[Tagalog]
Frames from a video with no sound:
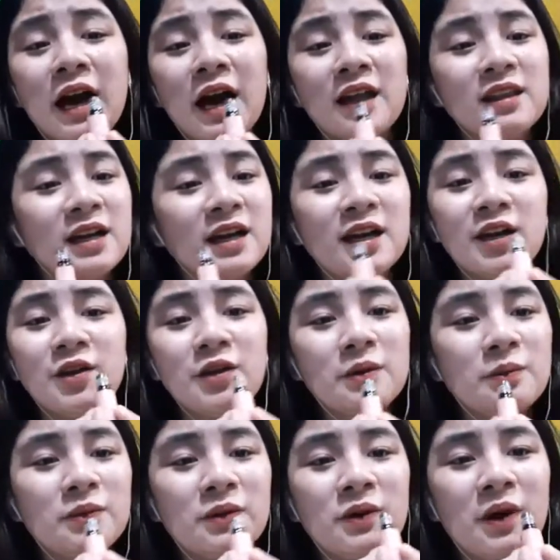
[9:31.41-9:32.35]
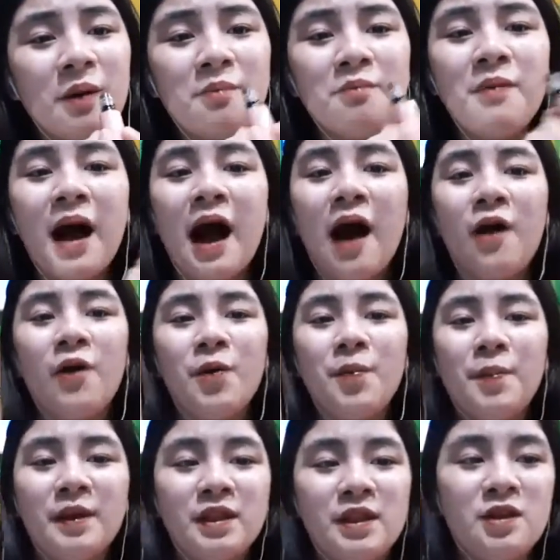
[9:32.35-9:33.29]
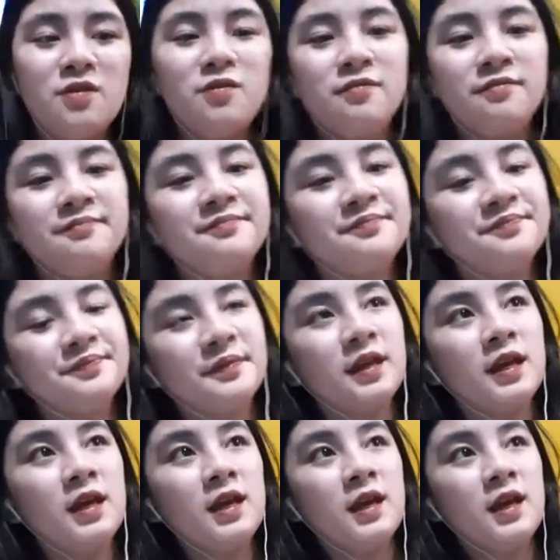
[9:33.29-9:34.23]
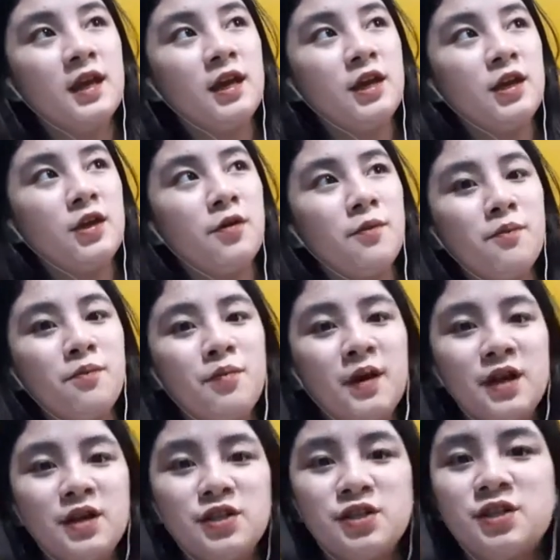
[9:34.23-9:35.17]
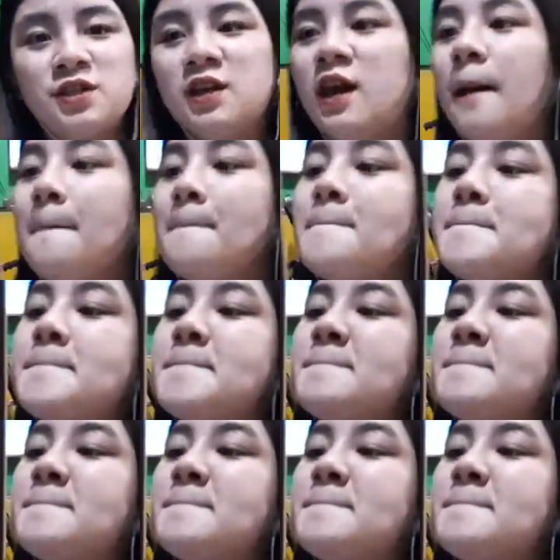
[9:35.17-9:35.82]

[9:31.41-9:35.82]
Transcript: kada ganun mo, ang baho, pati yung, yung brush niya.